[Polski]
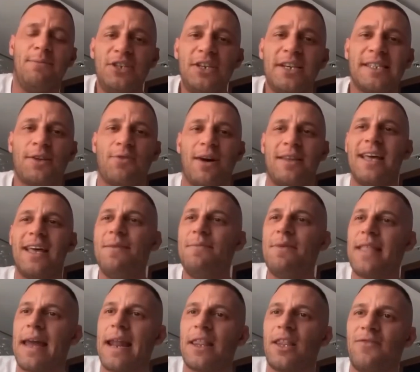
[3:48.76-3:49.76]
A my się
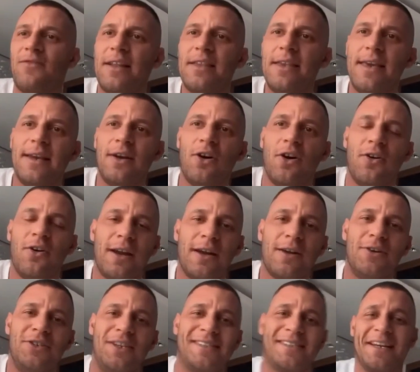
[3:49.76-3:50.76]
składajmy na ratowanie jego
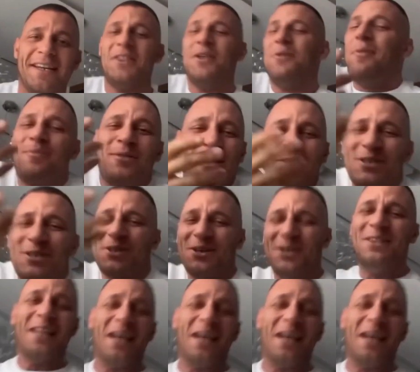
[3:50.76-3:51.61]
chorego dziecka, no bo przecież